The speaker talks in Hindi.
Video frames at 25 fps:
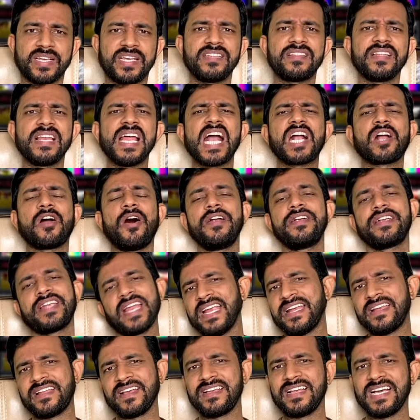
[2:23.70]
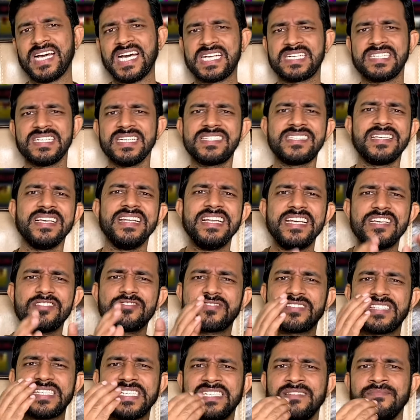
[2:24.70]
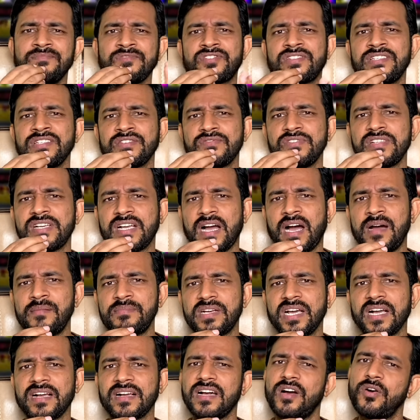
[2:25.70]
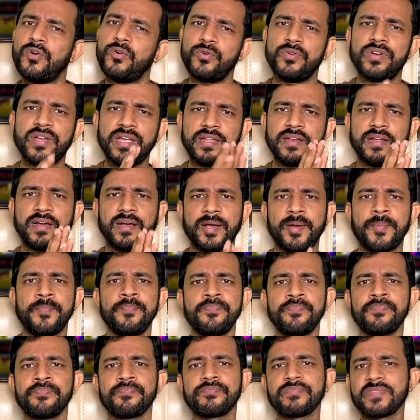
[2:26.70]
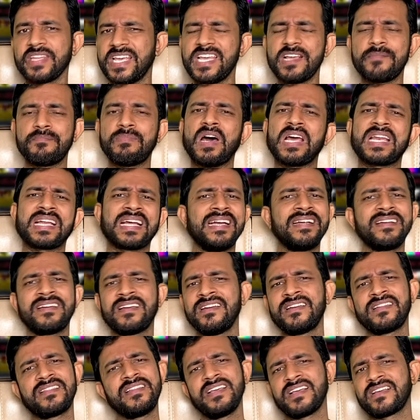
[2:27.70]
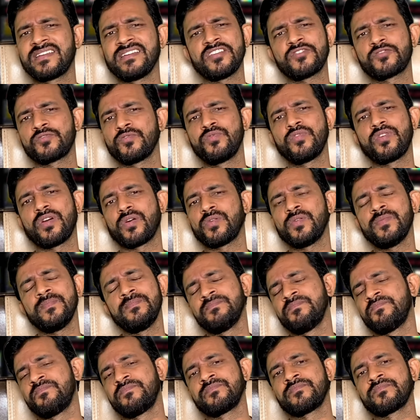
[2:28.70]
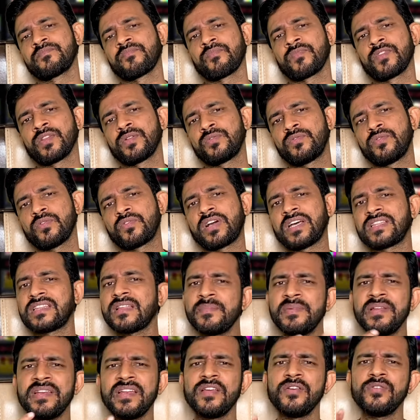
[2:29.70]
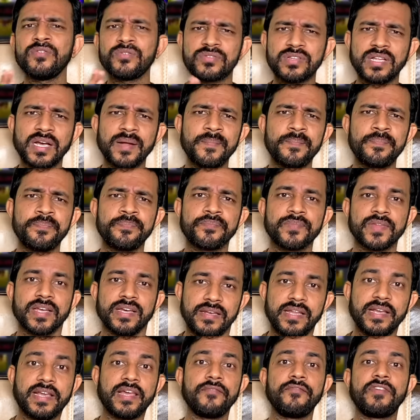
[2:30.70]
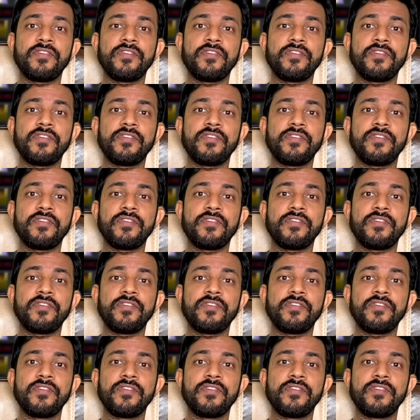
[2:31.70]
कितना कंटेंट है यार इसीलिए तो साला मुझसे कोई काम ढंग का हो नहीं रहा एक बार कंटेंट देखना शुरू करो तो ख़त्म ही नहीं होता लेकिन